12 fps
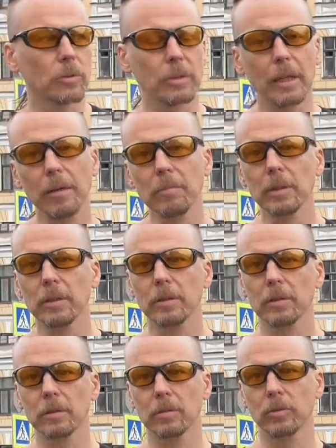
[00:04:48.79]
то там,
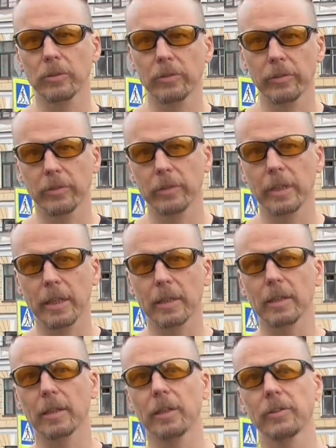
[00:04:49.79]
э, вот я
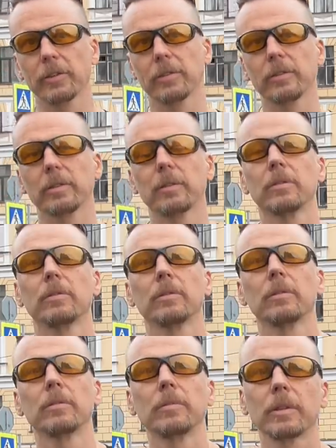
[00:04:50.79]
когда ходил
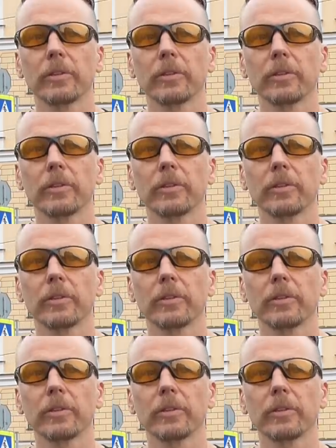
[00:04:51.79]
э,